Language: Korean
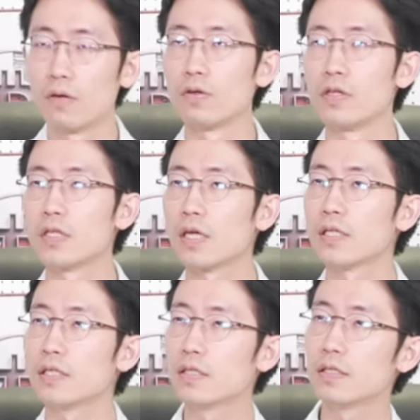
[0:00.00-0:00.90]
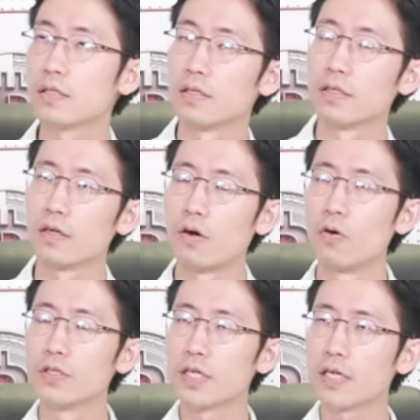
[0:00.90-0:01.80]
일단은
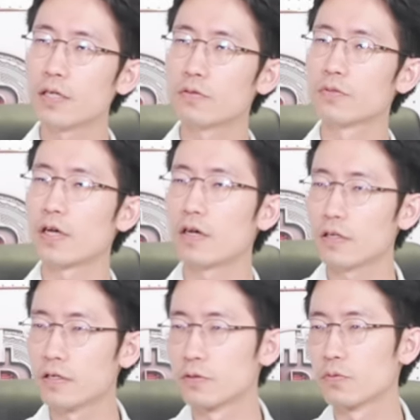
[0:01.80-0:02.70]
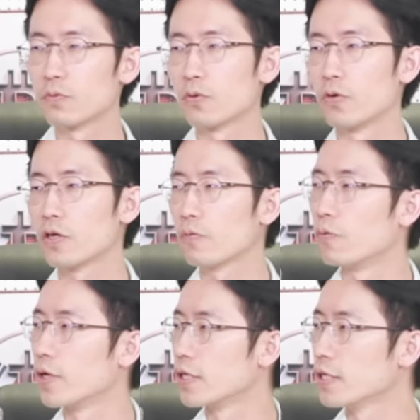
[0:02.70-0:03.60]
어제 좀 상황을 좀
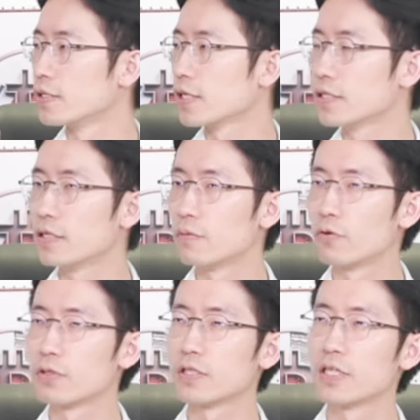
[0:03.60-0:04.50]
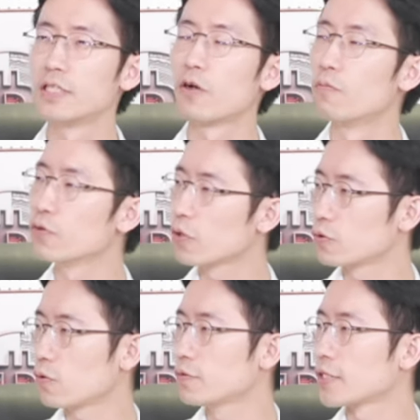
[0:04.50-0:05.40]
돌이켜보면은 사실 그
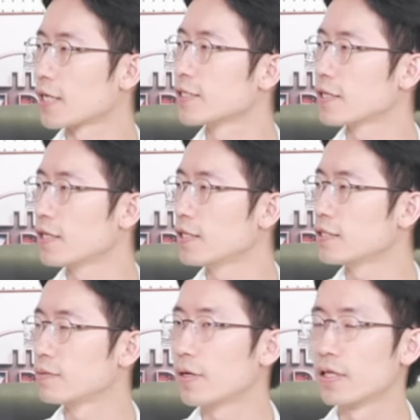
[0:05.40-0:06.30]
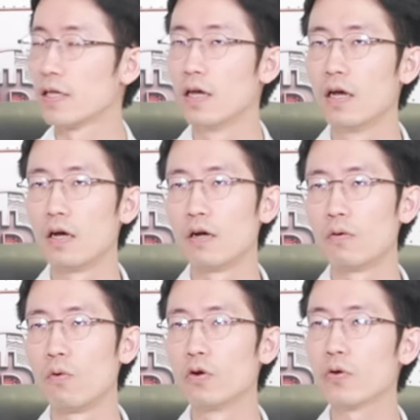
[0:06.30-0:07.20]
전부터 조금씩 약세긴 했지만
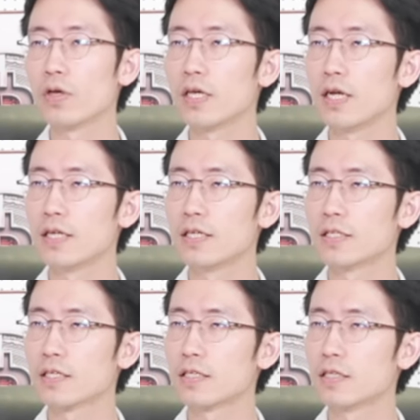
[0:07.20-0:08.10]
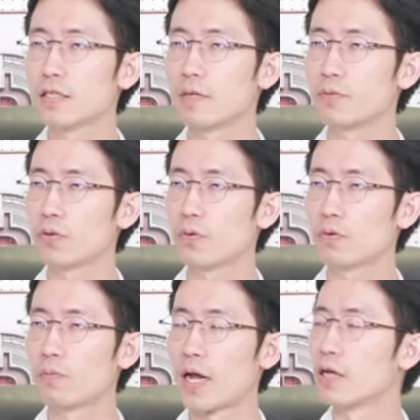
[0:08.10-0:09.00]
월요일에는 사실
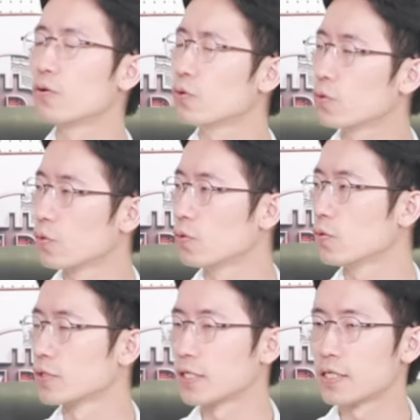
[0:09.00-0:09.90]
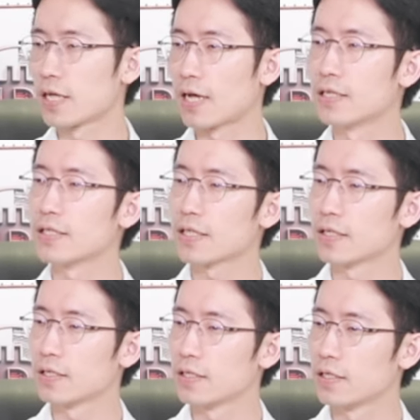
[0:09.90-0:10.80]
크립토 말고도 사실 다른
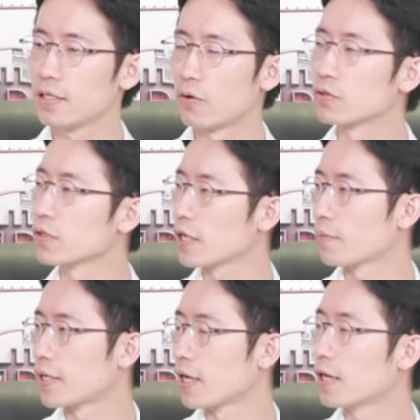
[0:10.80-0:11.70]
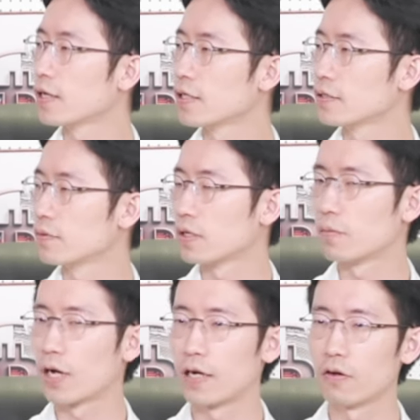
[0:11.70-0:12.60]
자산들이 엄청나게 많이 하락을
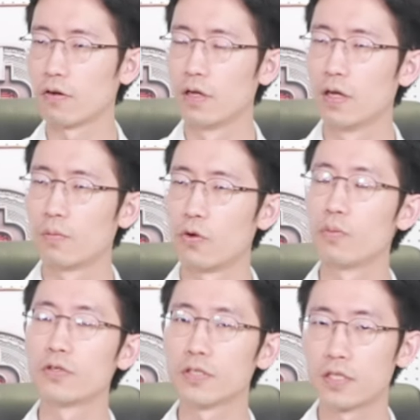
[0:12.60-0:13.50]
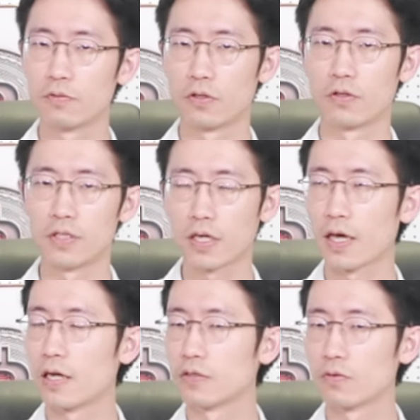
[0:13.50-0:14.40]
했습니다. 가령 일본 증시부터
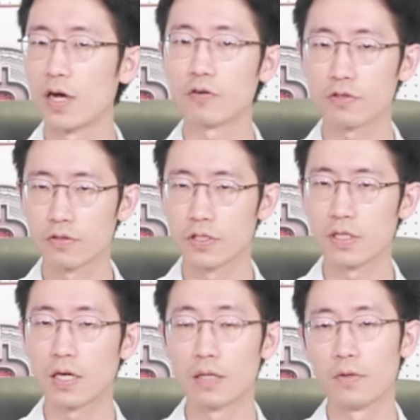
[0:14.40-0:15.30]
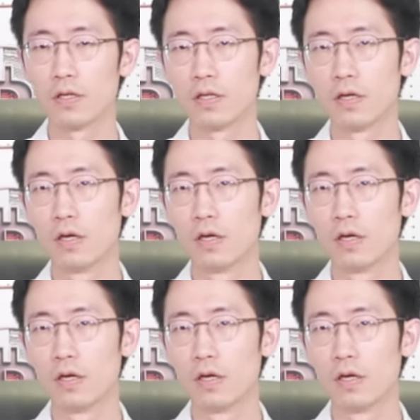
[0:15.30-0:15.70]
시작해가지고 한국 증시 아니면은